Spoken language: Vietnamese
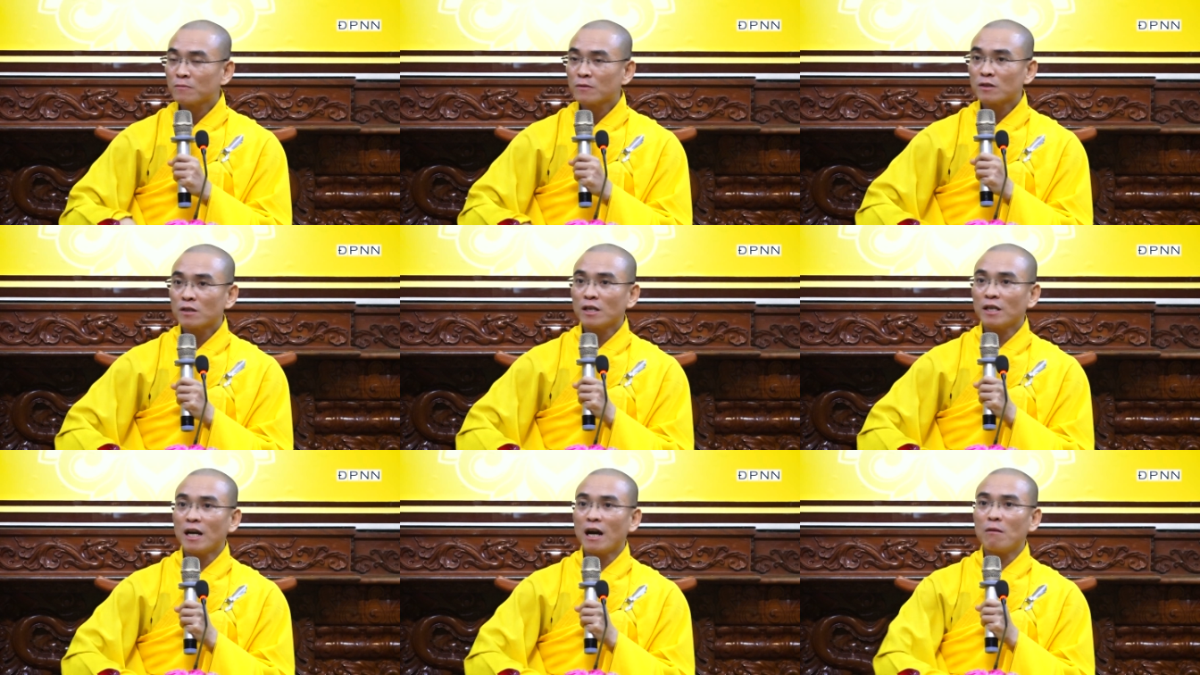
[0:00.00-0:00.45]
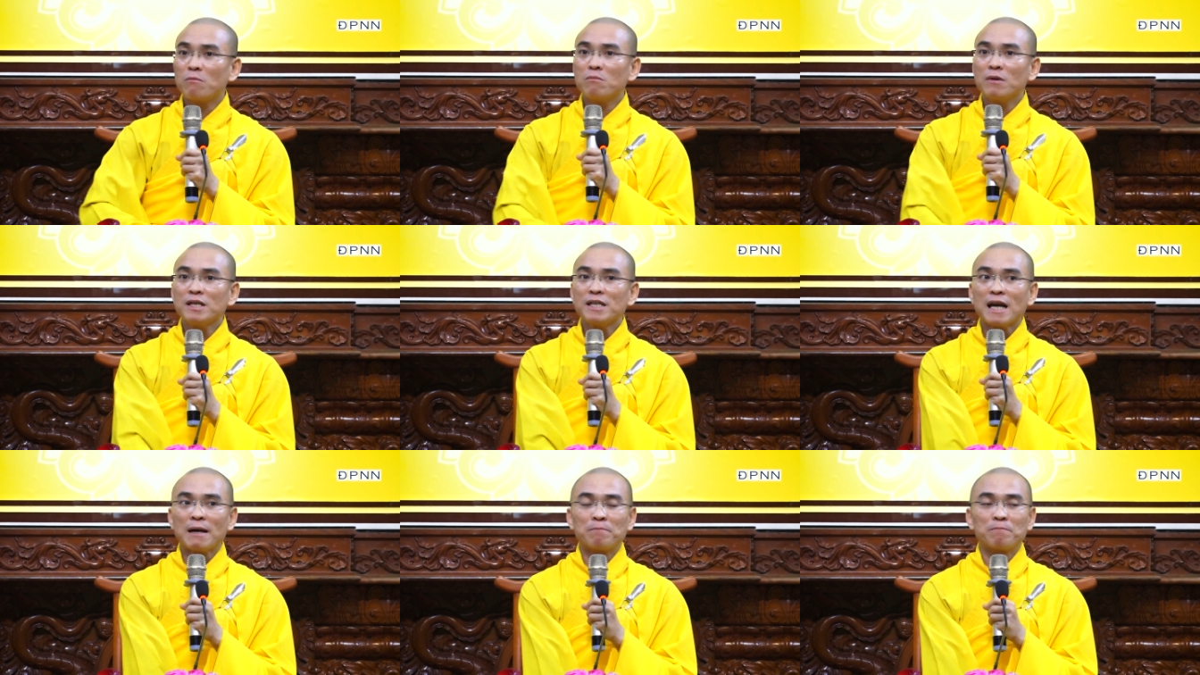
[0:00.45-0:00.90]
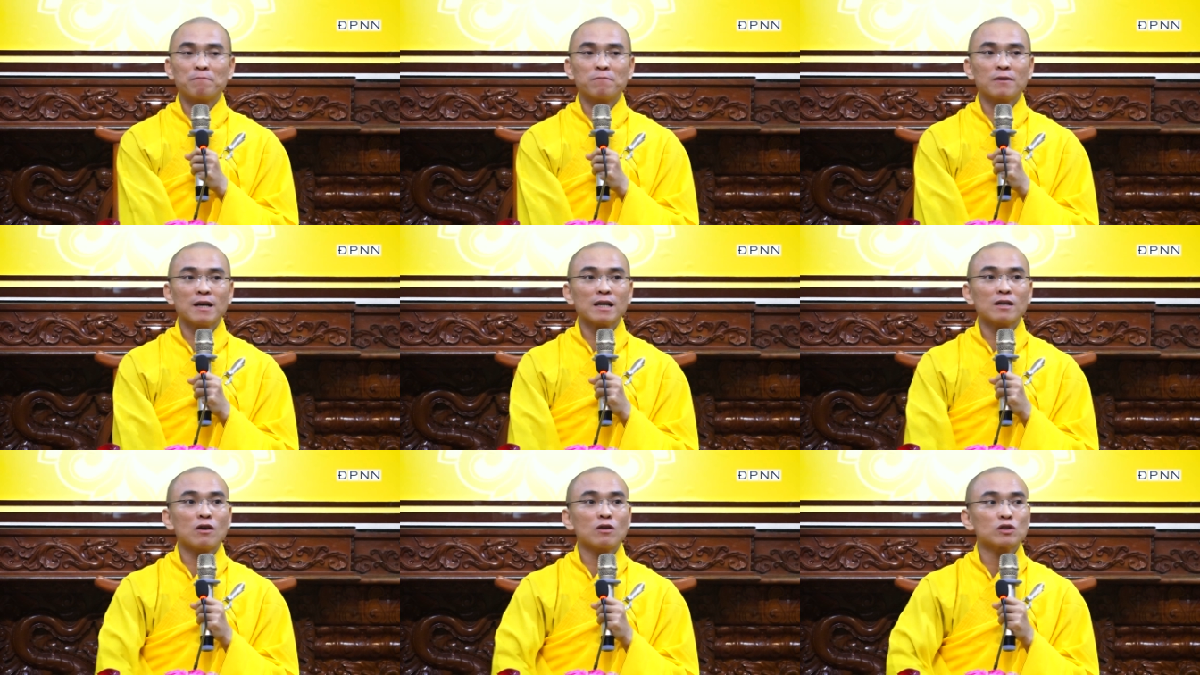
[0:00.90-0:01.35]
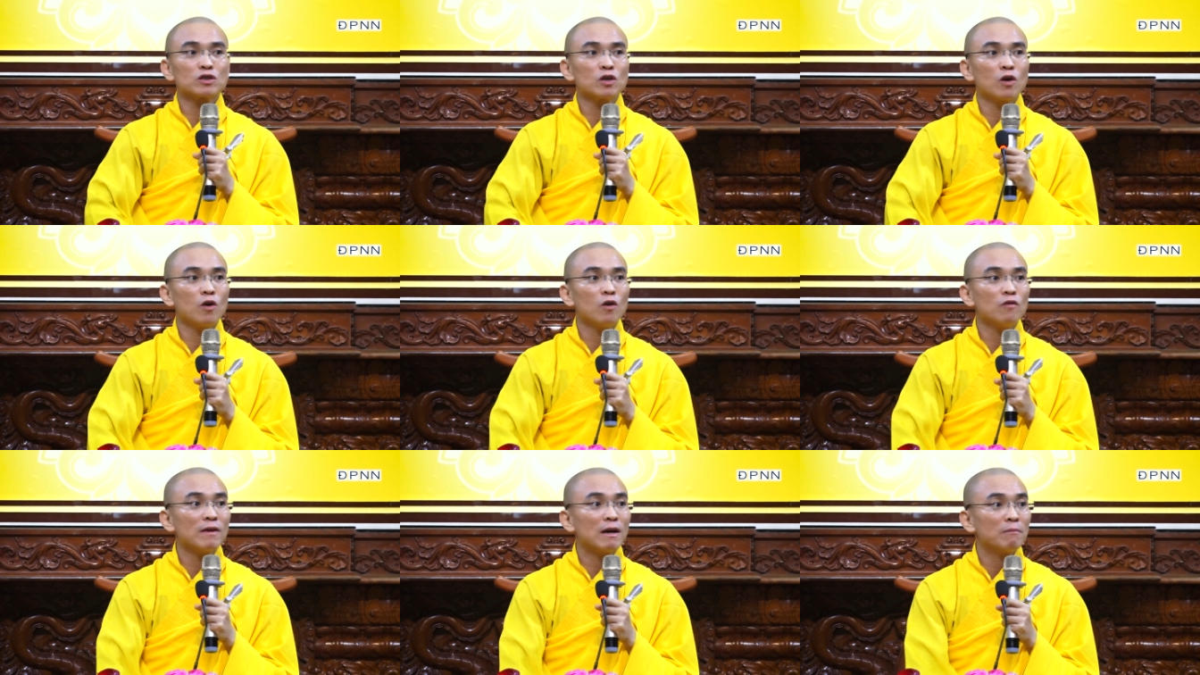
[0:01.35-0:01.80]
thì ông mới nhập các con
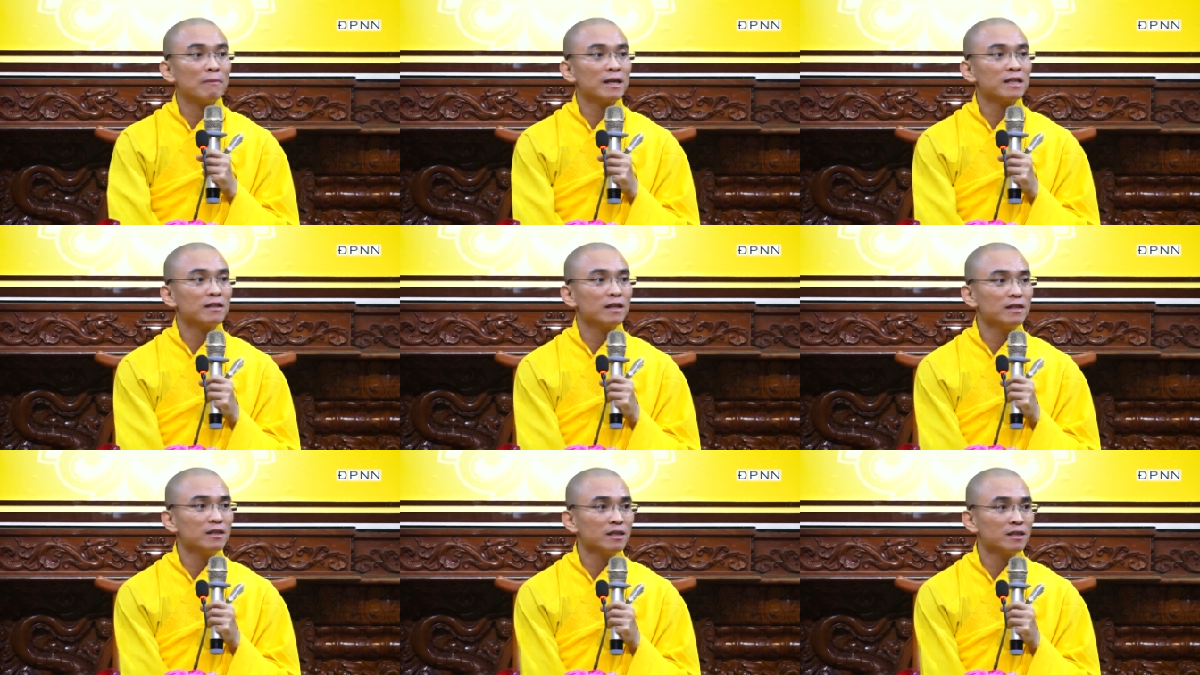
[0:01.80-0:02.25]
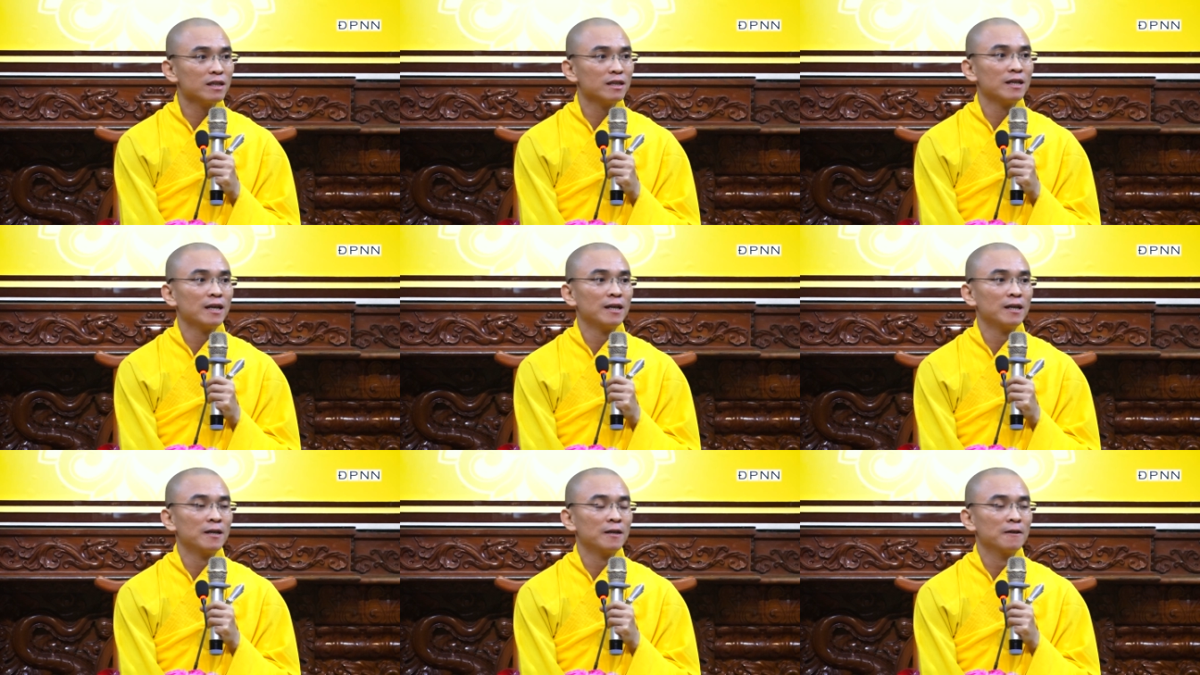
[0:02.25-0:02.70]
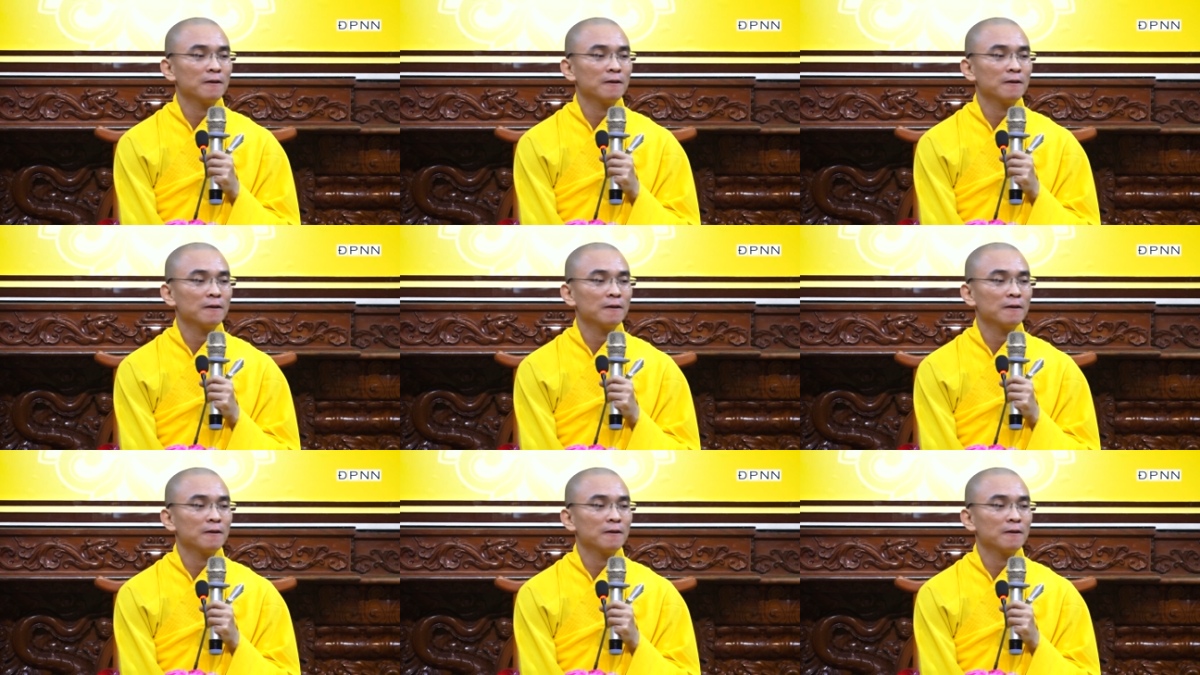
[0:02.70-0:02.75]
số vào máy tính như thế này nè.